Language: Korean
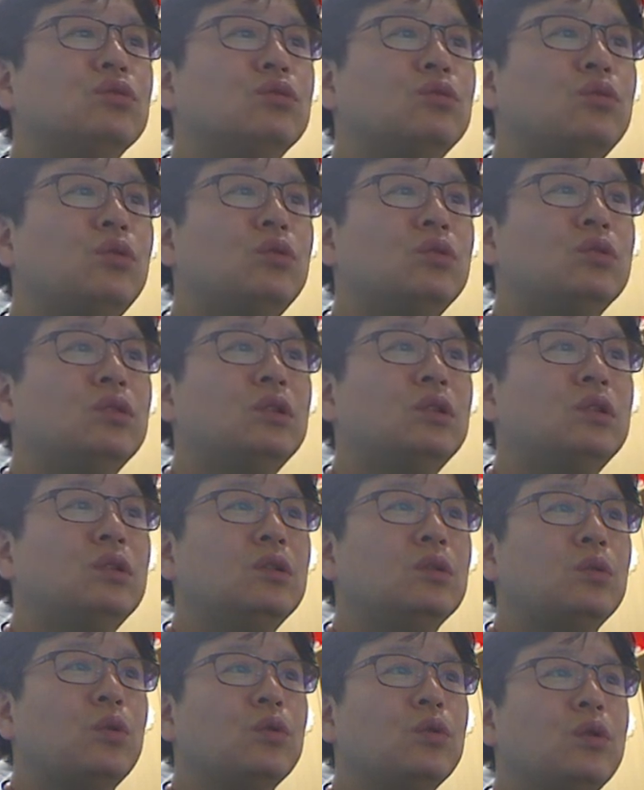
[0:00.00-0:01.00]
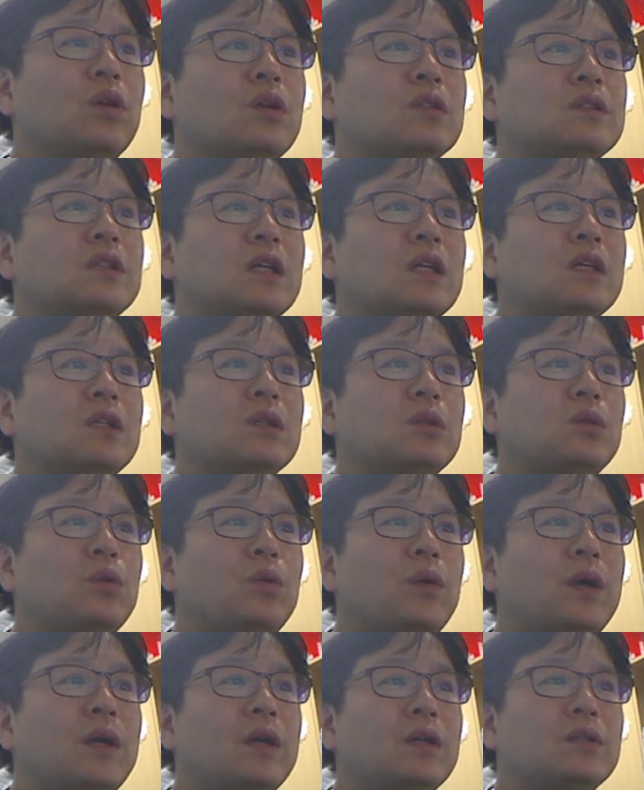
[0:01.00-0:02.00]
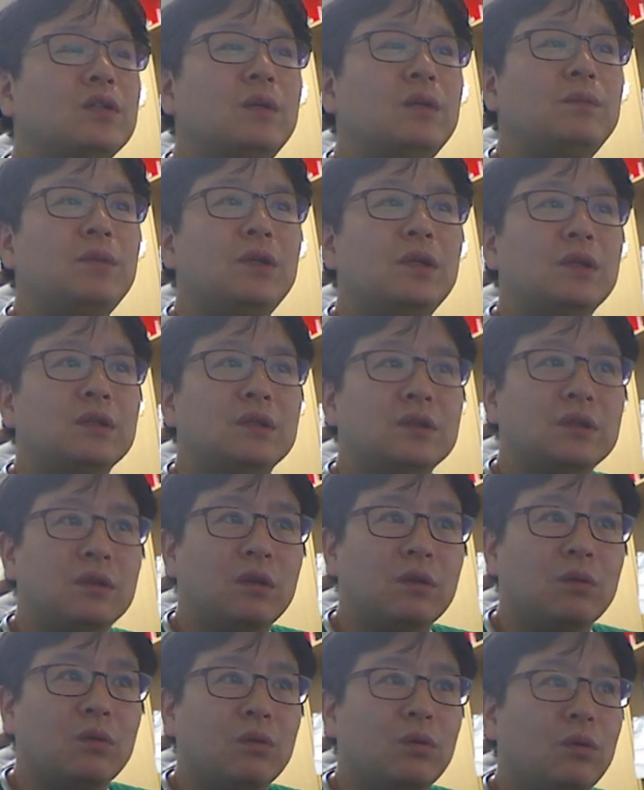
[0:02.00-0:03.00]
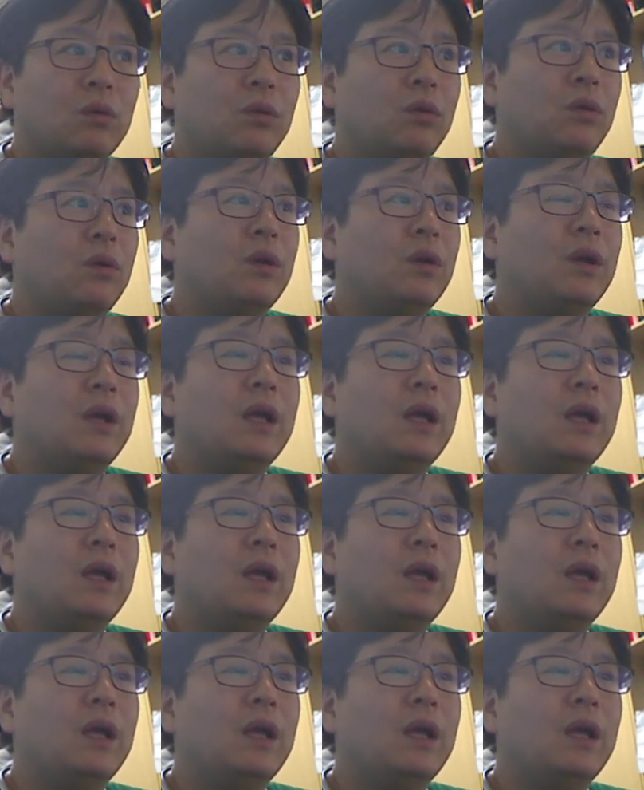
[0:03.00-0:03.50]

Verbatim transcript: 또는 동영상을 통하여 설명을 들었고